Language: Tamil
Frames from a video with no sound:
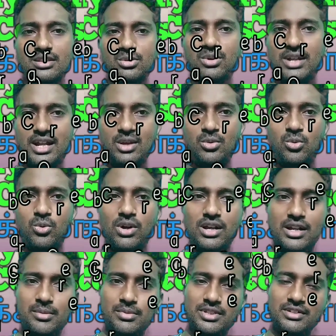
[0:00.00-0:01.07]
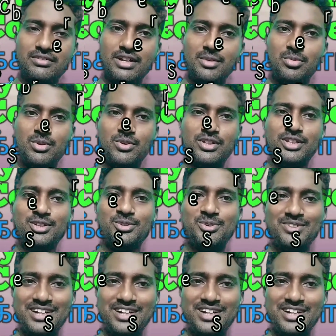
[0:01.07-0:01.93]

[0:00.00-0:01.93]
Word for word: அதுவரை உங்களிடமிருந்து விடைபெறுவது